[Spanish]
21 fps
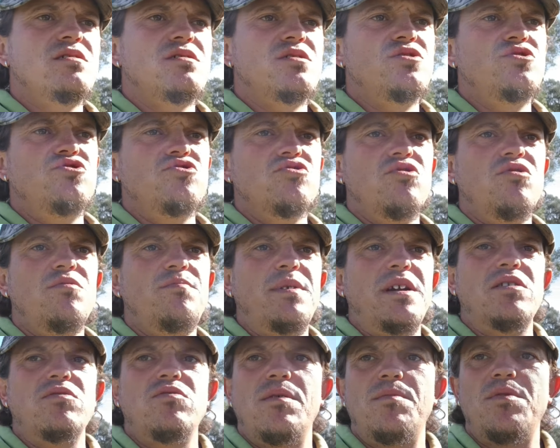Y yo,
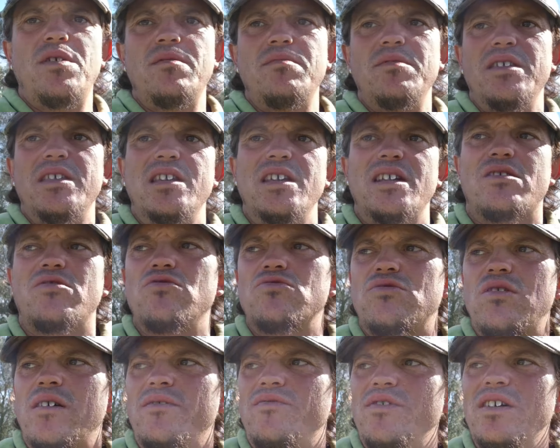pero vamos a ver, si el
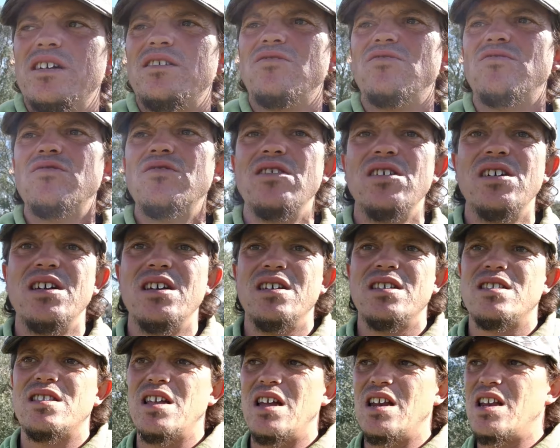cortafuego
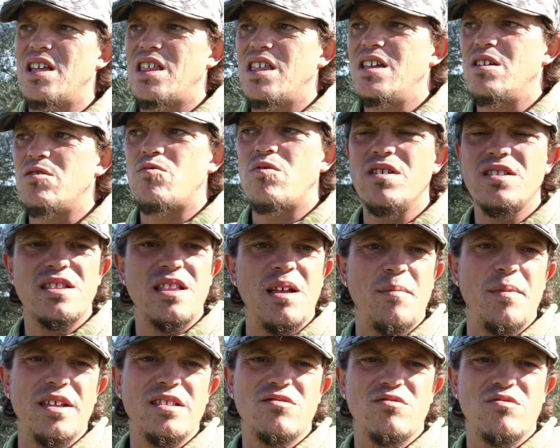tiene 50
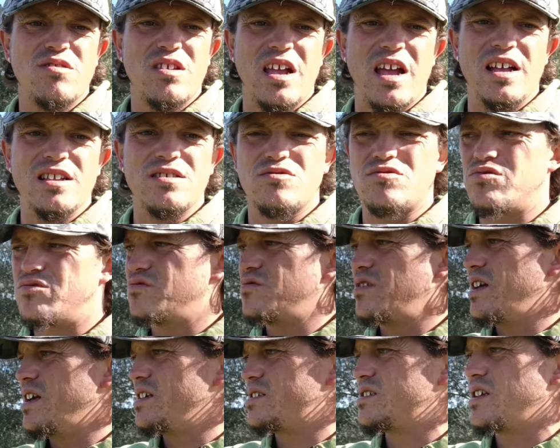metros de ancho,
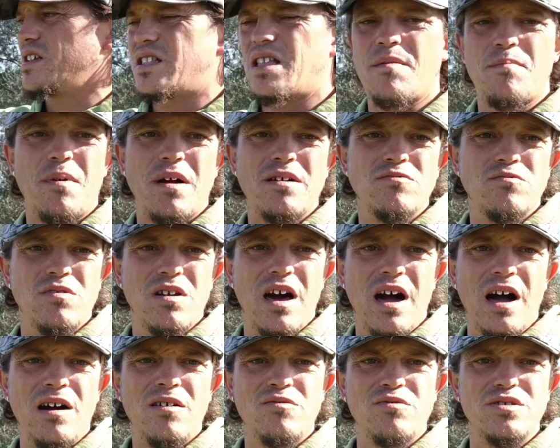échate para un
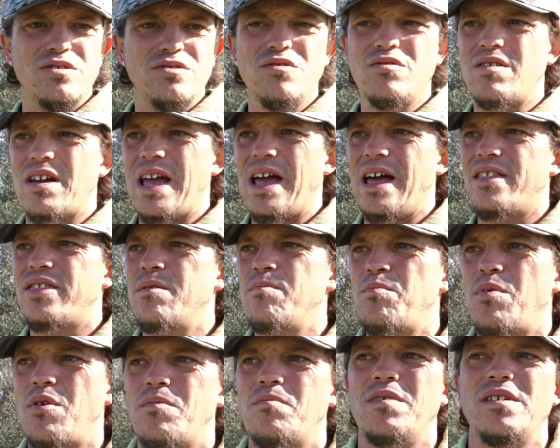lado. ¿Y yo qué haces
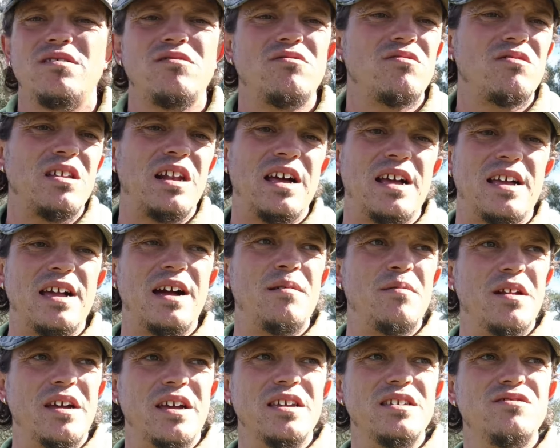por medio de las
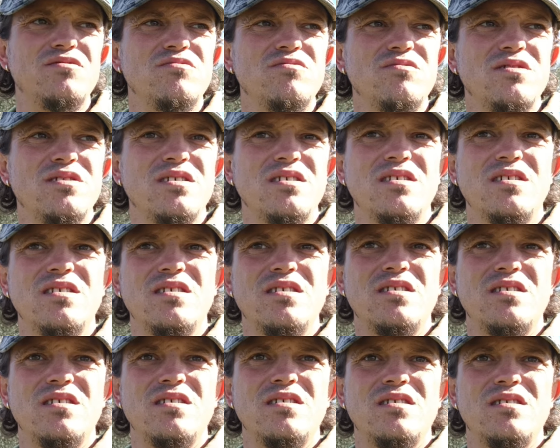cabras, yo,
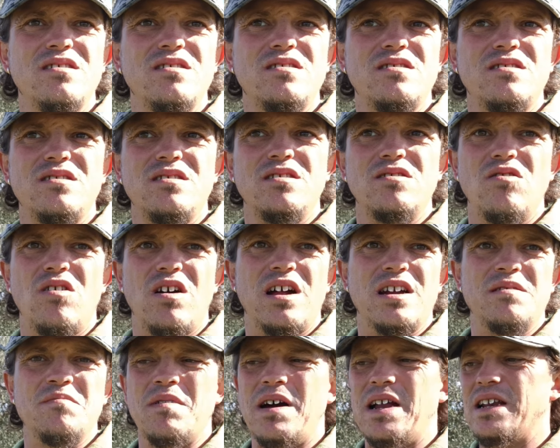Y los
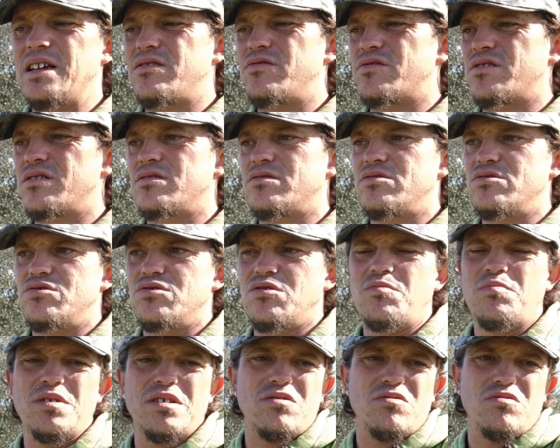animales corriendo, y
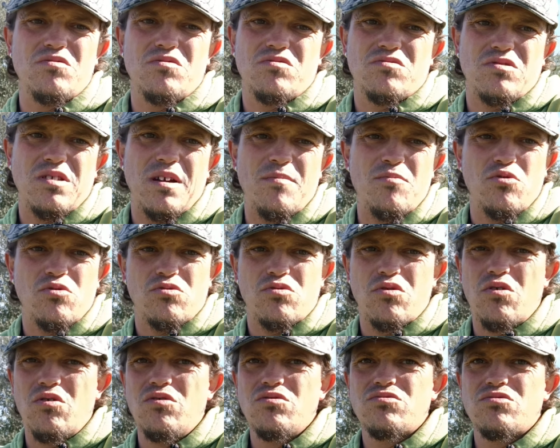yo, pero estamos
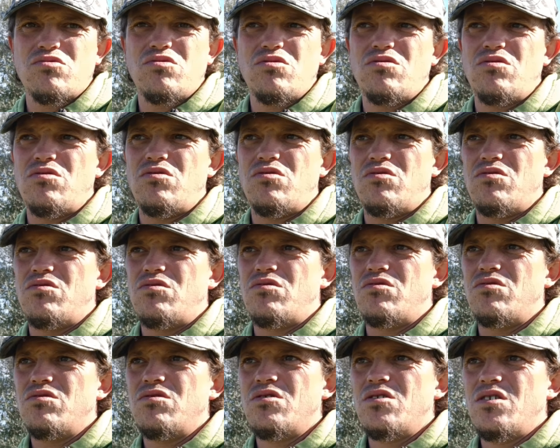
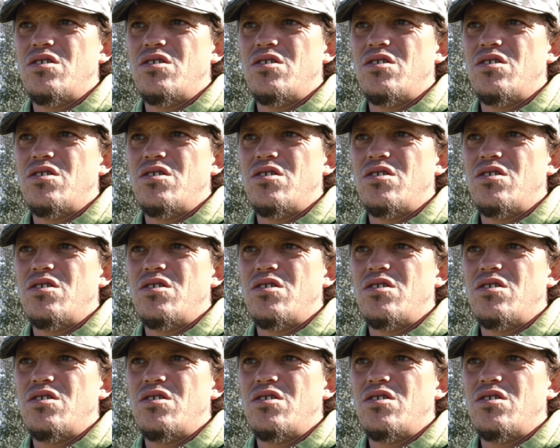tontos